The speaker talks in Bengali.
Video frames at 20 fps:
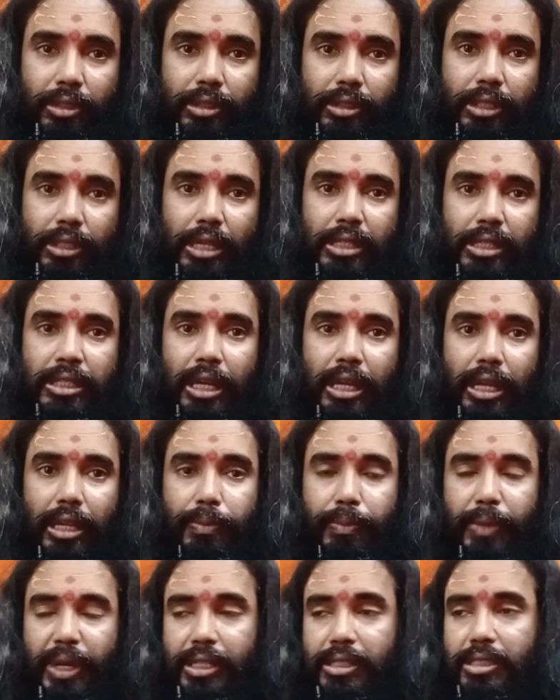তার
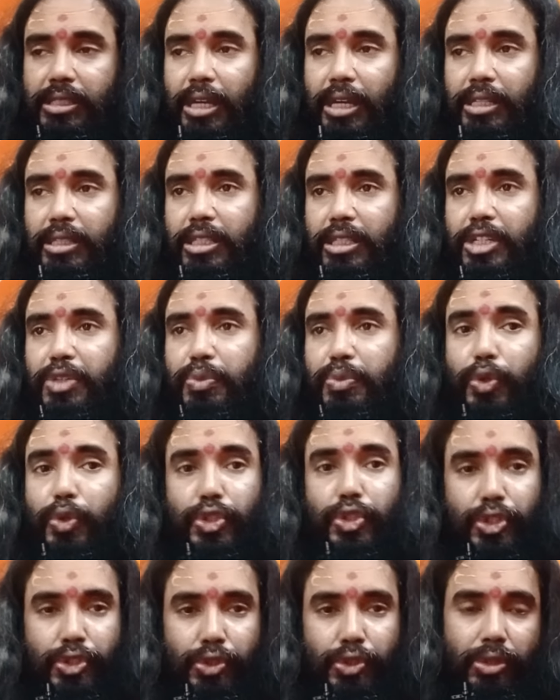মানে চারিত্রিক
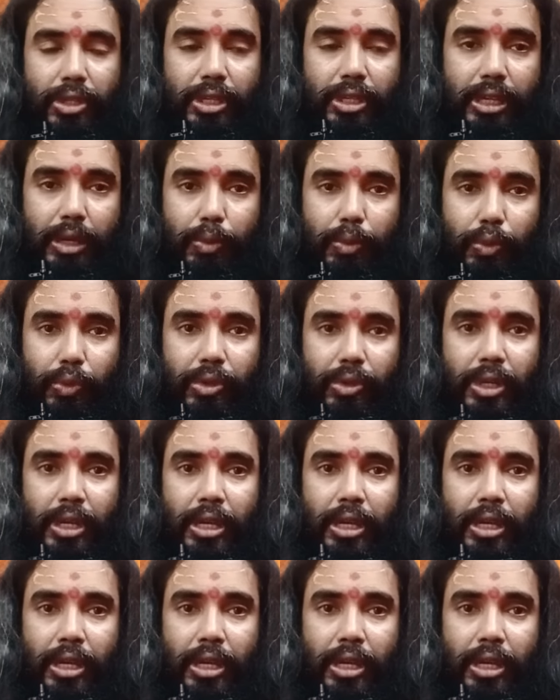বৈশিষ্ট্যটা কেমন